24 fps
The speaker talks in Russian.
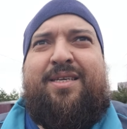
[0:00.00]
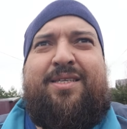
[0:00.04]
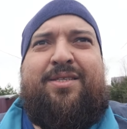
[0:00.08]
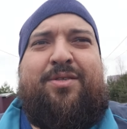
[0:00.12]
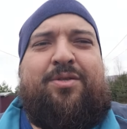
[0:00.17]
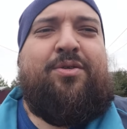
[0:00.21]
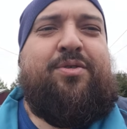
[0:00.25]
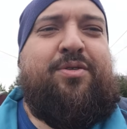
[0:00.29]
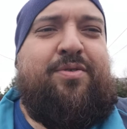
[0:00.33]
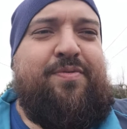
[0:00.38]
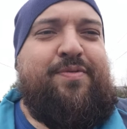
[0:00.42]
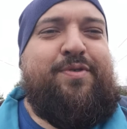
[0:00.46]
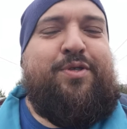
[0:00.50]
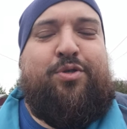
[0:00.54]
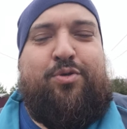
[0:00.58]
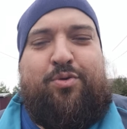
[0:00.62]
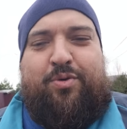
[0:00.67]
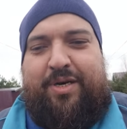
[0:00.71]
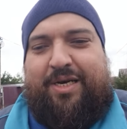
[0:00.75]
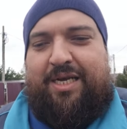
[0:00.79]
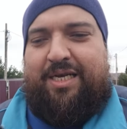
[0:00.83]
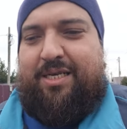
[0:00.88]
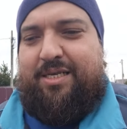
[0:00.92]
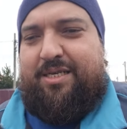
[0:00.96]
То есть
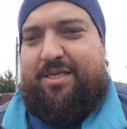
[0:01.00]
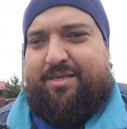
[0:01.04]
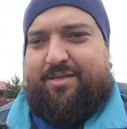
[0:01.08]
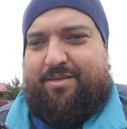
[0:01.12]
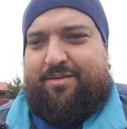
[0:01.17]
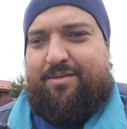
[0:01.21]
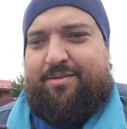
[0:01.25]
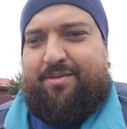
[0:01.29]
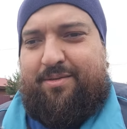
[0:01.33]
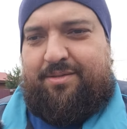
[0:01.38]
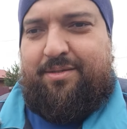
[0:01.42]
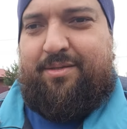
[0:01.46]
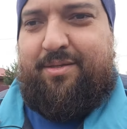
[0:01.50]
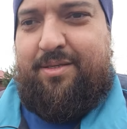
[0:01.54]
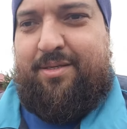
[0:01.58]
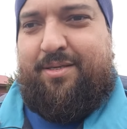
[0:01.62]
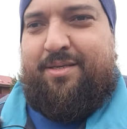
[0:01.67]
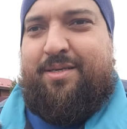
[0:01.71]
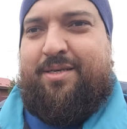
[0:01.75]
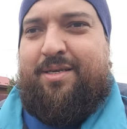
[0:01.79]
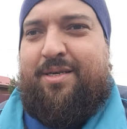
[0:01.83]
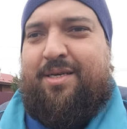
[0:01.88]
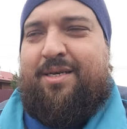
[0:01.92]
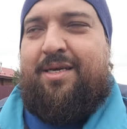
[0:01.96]
визуально
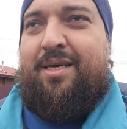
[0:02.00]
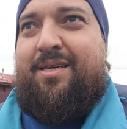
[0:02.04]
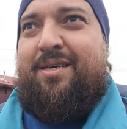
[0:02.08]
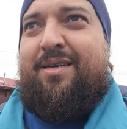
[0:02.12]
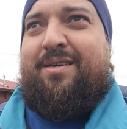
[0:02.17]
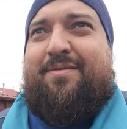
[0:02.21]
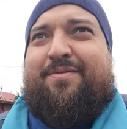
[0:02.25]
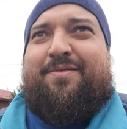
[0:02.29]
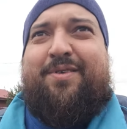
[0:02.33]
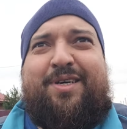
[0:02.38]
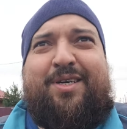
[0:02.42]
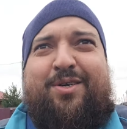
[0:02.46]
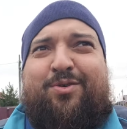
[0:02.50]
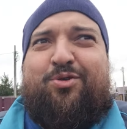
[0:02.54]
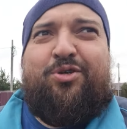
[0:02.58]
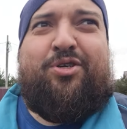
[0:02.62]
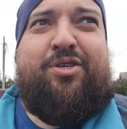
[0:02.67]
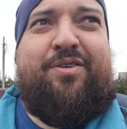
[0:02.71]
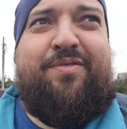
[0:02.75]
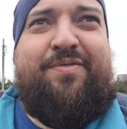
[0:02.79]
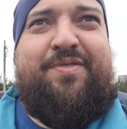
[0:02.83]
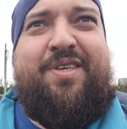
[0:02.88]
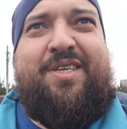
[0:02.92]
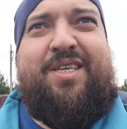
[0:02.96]
вы их
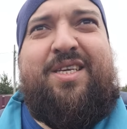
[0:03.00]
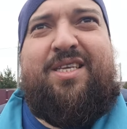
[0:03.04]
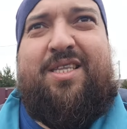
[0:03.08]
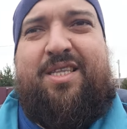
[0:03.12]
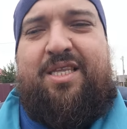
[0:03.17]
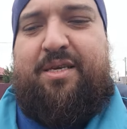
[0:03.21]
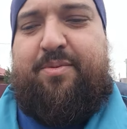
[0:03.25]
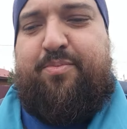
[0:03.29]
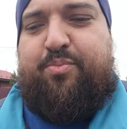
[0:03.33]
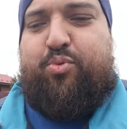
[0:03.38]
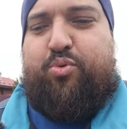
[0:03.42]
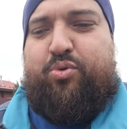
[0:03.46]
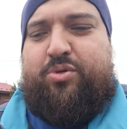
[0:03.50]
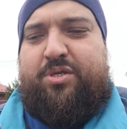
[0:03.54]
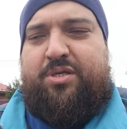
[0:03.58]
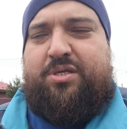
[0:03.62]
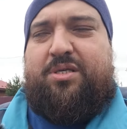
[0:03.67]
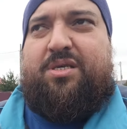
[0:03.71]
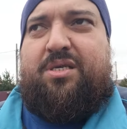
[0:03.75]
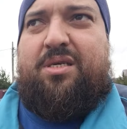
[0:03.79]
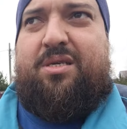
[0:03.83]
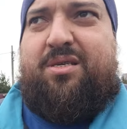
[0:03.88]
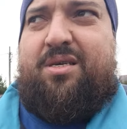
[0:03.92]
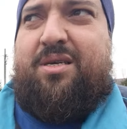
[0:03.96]
уже видеть не
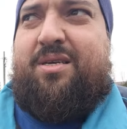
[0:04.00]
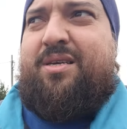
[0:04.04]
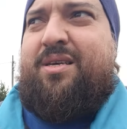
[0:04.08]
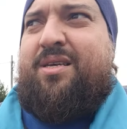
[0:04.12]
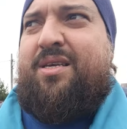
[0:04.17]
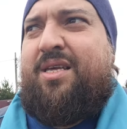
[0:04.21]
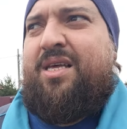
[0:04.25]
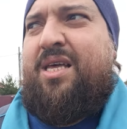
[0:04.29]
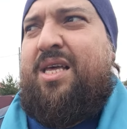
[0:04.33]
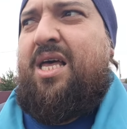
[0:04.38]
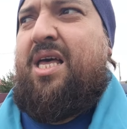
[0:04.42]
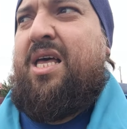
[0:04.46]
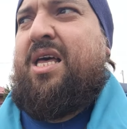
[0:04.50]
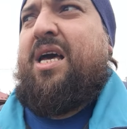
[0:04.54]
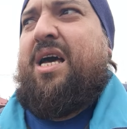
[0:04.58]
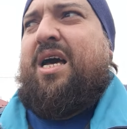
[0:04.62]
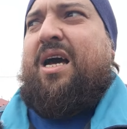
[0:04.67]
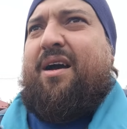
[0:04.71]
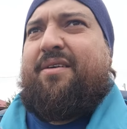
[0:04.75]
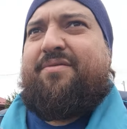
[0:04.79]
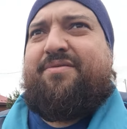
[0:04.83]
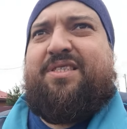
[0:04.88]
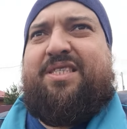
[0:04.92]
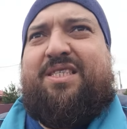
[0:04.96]
будете,
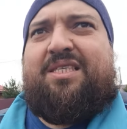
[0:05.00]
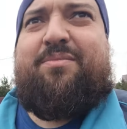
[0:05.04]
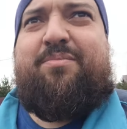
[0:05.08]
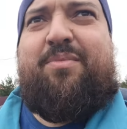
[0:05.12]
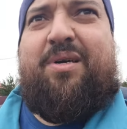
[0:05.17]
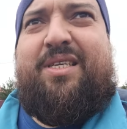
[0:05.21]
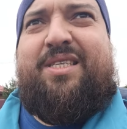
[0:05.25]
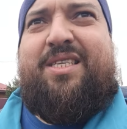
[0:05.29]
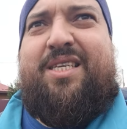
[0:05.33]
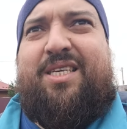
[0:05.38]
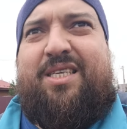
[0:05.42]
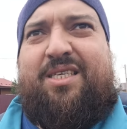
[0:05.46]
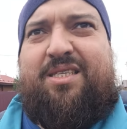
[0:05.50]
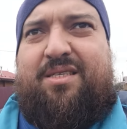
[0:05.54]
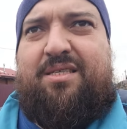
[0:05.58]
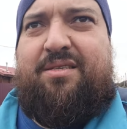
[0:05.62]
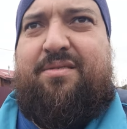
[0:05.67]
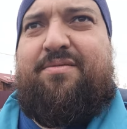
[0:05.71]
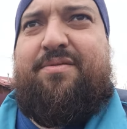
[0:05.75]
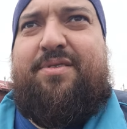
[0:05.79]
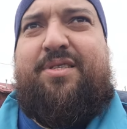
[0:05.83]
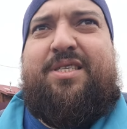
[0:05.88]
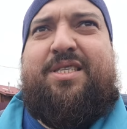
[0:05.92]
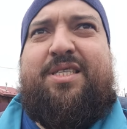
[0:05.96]
а
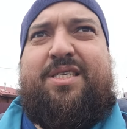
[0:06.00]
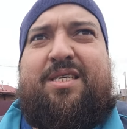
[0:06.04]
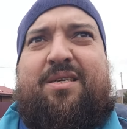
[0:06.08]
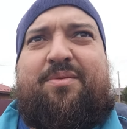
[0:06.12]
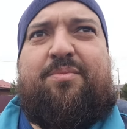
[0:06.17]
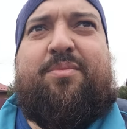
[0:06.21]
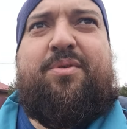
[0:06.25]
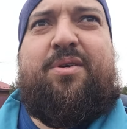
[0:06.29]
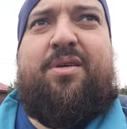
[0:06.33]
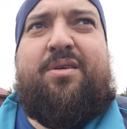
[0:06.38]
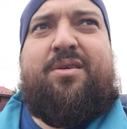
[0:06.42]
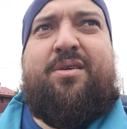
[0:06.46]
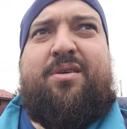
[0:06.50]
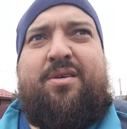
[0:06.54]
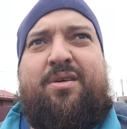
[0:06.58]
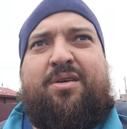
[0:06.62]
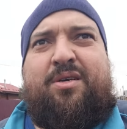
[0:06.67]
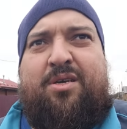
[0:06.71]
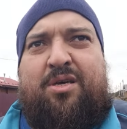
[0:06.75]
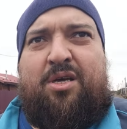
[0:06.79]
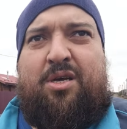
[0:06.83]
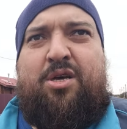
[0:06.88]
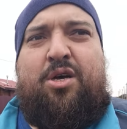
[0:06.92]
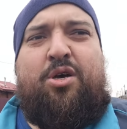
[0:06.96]
взаимодействовать с ними
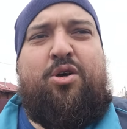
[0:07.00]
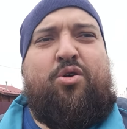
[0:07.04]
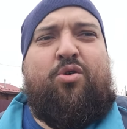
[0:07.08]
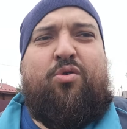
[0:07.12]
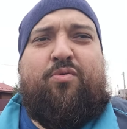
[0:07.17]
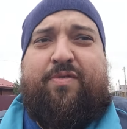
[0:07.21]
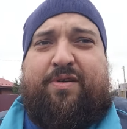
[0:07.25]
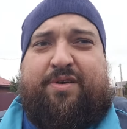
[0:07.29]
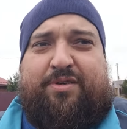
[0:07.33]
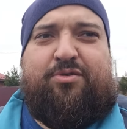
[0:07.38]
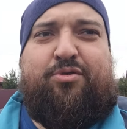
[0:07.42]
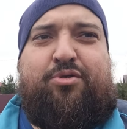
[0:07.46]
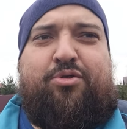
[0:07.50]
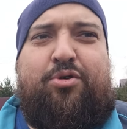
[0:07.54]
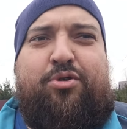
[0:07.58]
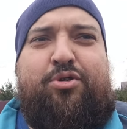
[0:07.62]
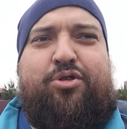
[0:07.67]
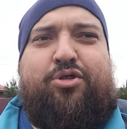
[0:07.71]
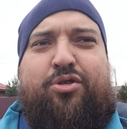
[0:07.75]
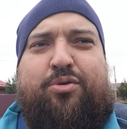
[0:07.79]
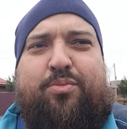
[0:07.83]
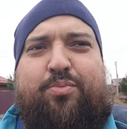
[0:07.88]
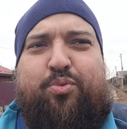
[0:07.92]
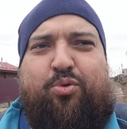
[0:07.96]
у вас все
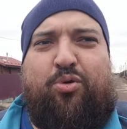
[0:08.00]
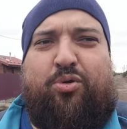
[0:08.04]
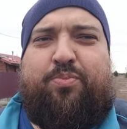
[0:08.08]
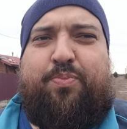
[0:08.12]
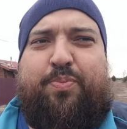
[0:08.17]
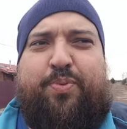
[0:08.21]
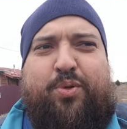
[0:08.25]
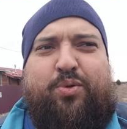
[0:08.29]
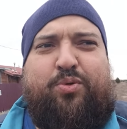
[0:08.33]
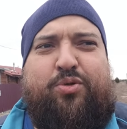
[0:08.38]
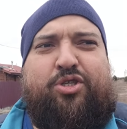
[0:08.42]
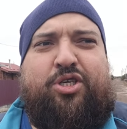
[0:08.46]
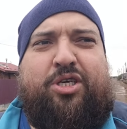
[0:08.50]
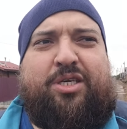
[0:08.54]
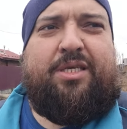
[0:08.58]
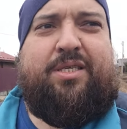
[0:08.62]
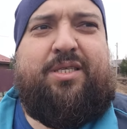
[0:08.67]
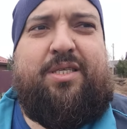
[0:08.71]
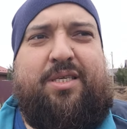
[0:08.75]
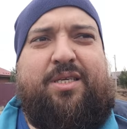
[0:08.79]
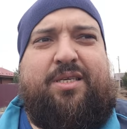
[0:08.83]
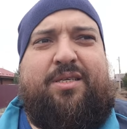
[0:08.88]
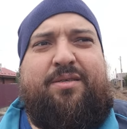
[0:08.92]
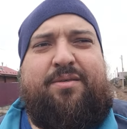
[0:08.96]
еще будет
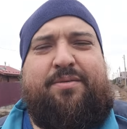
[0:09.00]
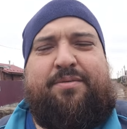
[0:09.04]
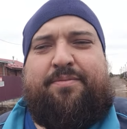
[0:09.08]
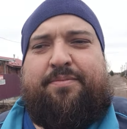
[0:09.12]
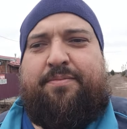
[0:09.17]
получаться.